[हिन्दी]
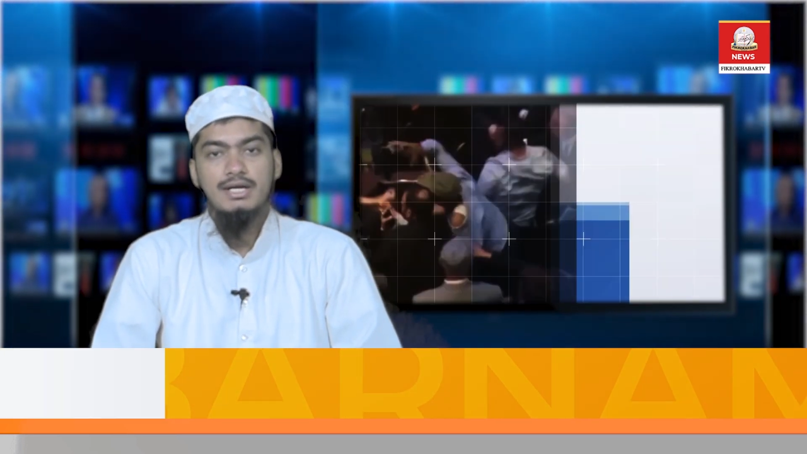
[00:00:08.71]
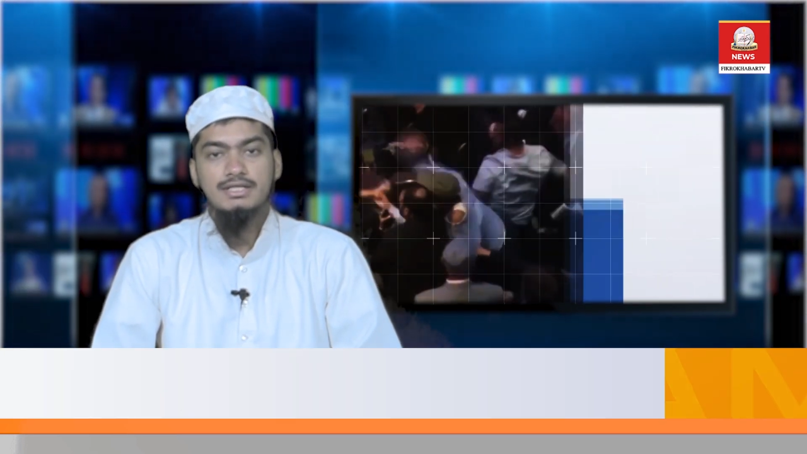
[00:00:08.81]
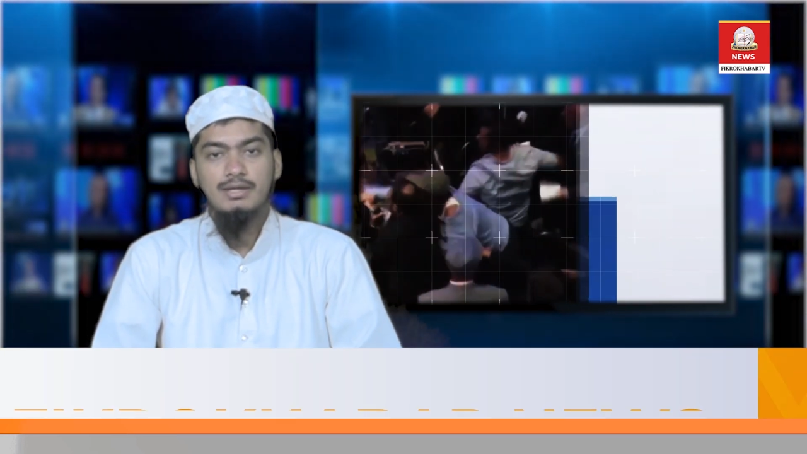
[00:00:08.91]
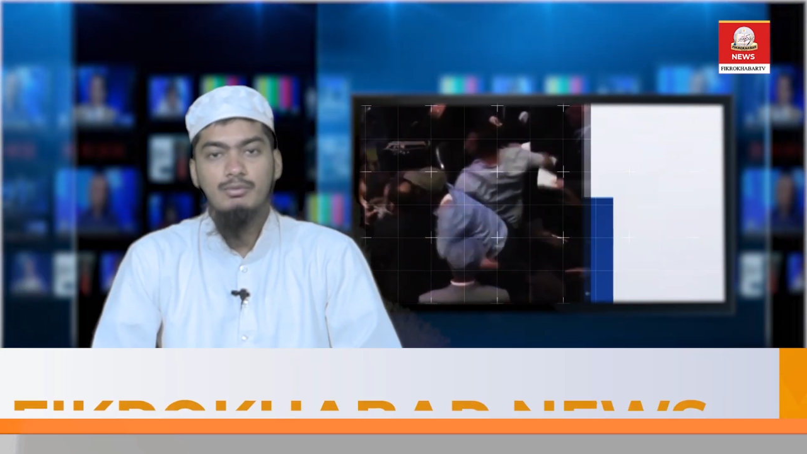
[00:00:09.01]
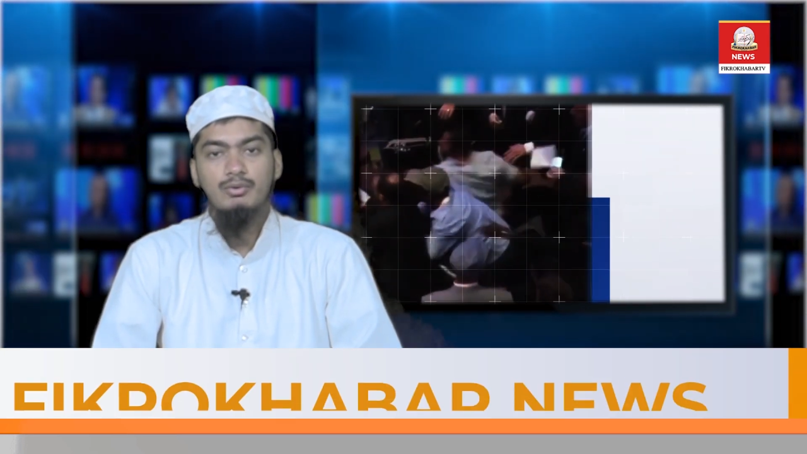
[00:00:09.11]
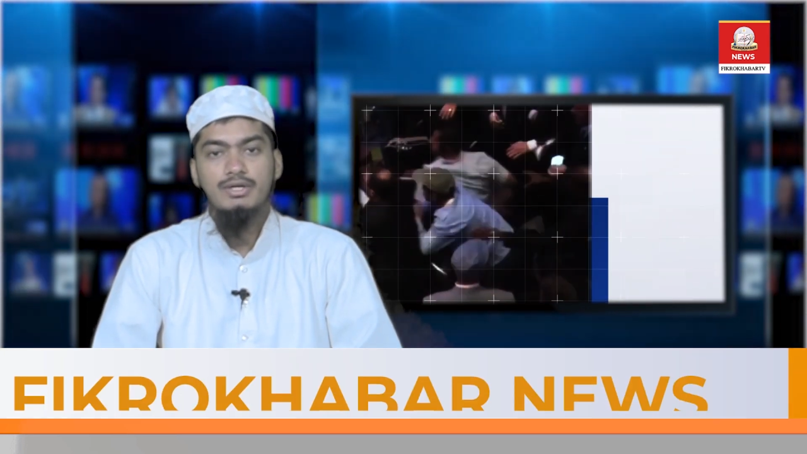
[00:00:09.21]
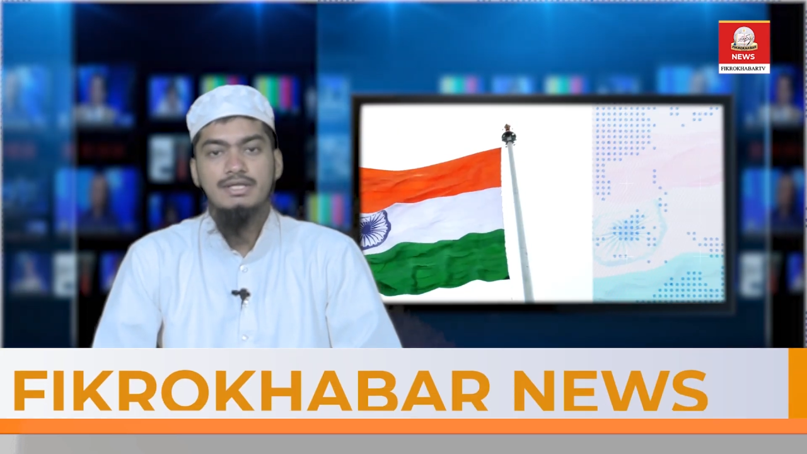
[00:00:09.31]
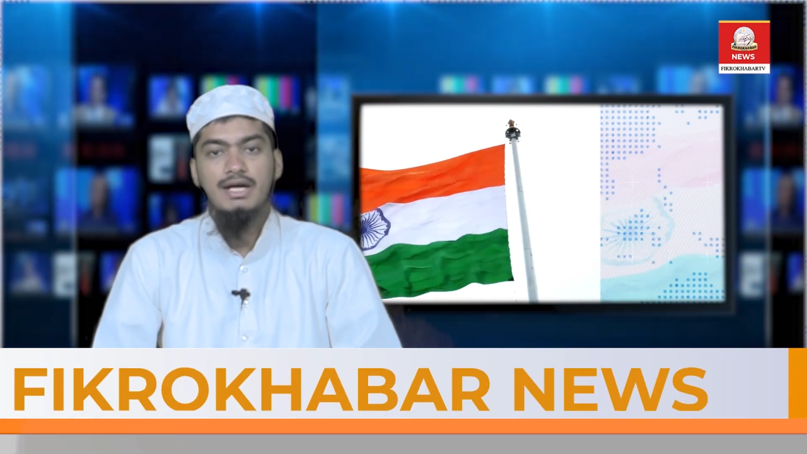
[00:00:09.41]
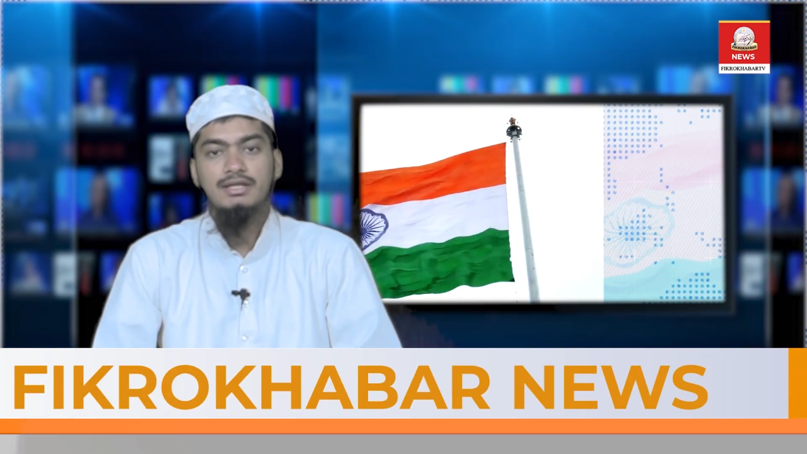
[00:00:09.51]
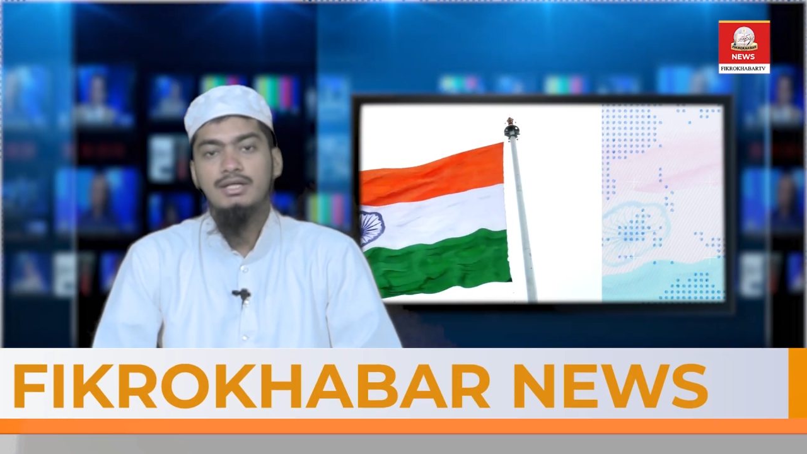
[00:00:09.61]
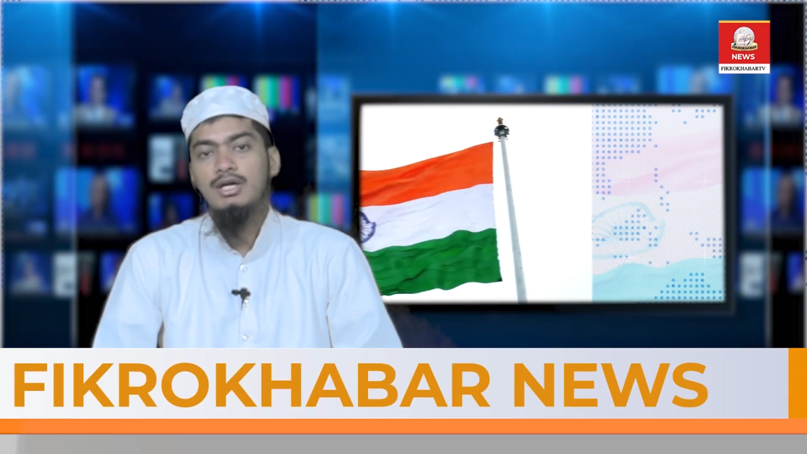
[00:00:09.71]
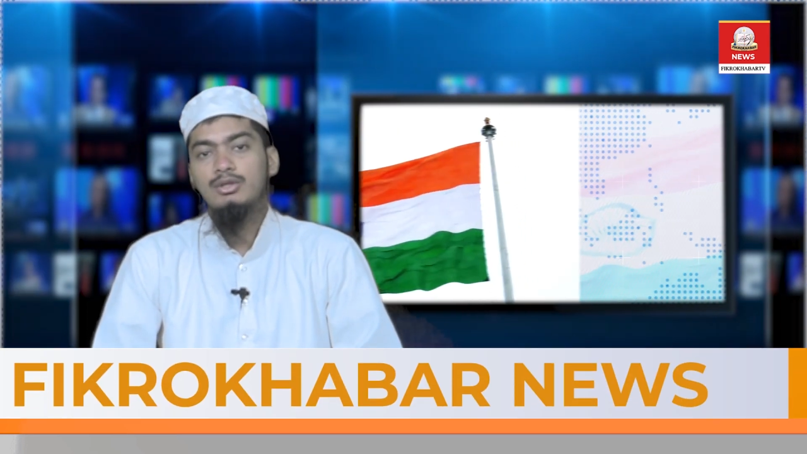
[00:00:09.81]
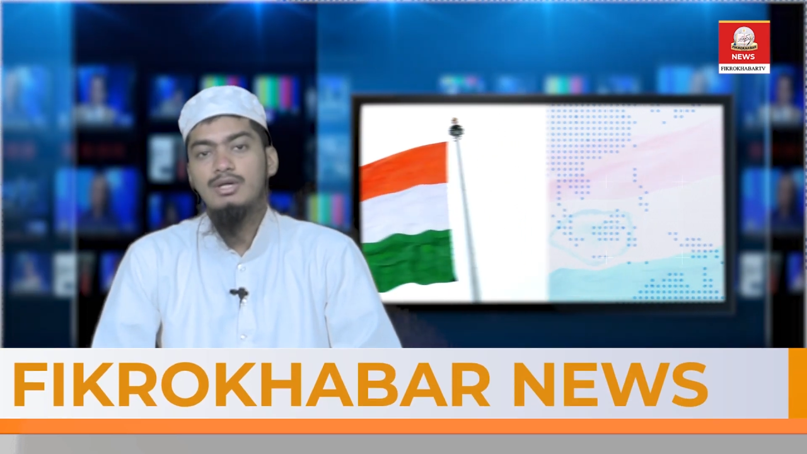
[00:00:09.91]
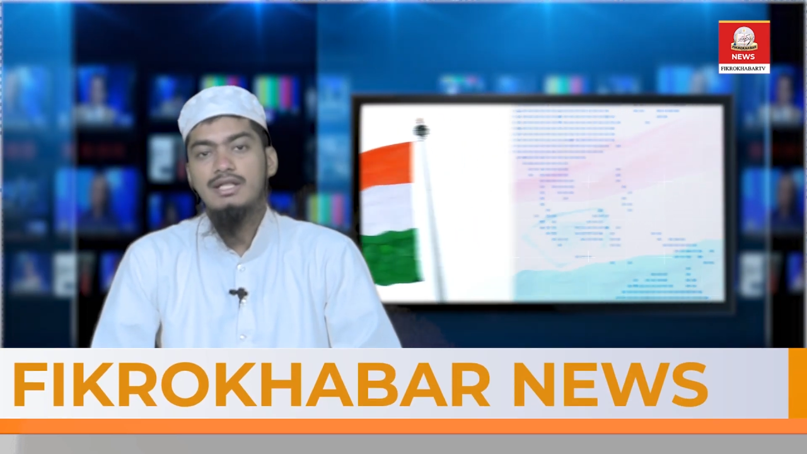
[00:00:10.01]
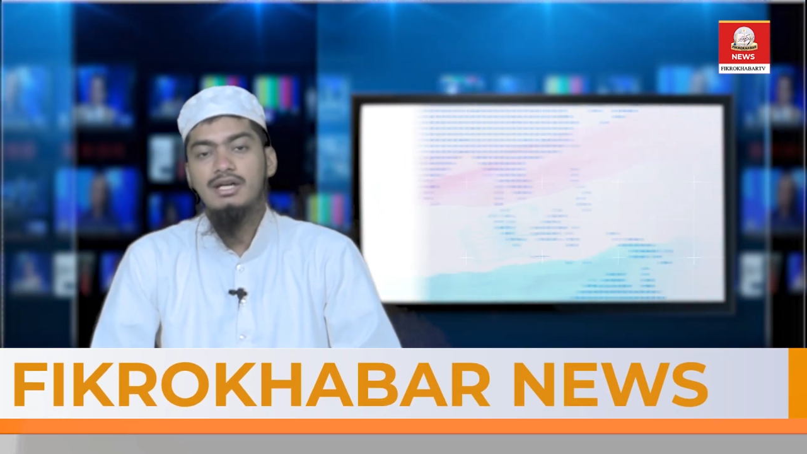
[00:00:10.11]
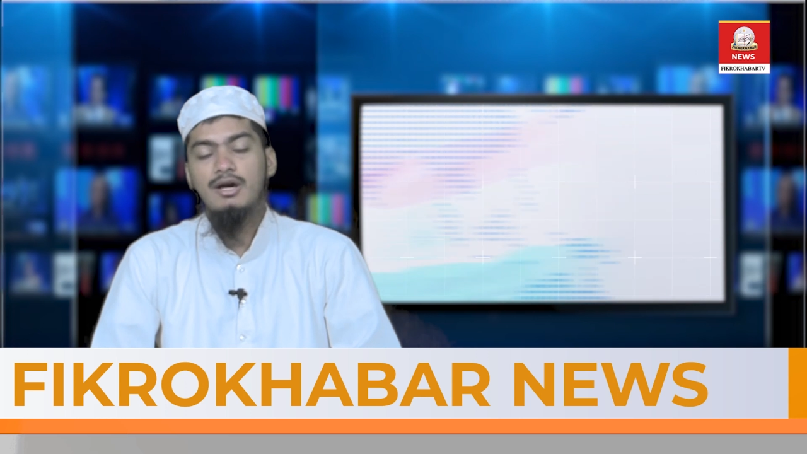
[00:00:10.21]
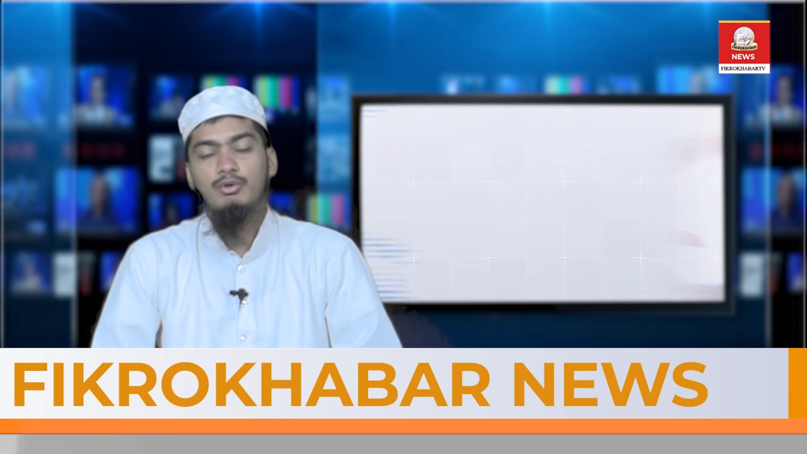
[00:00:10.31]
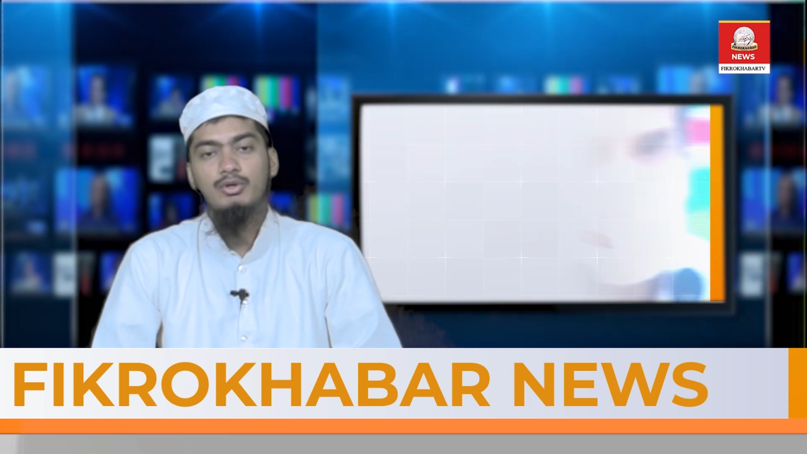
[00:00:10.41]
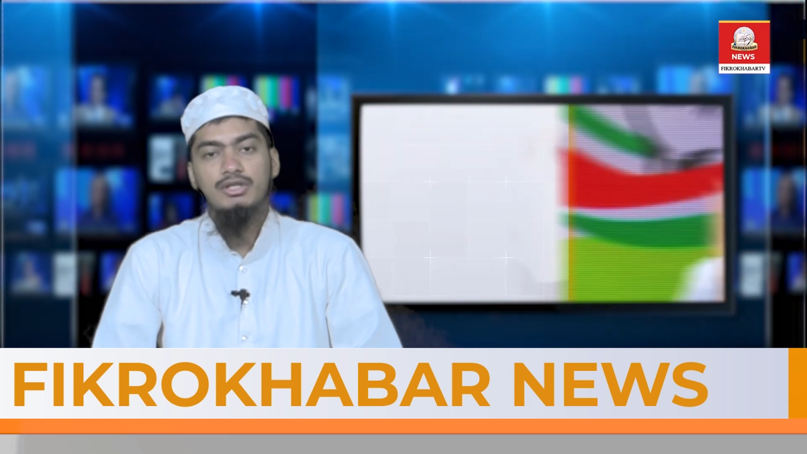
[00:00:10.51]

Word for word: ख़ास ख़बरों के साथ तो नादरन ख़बरों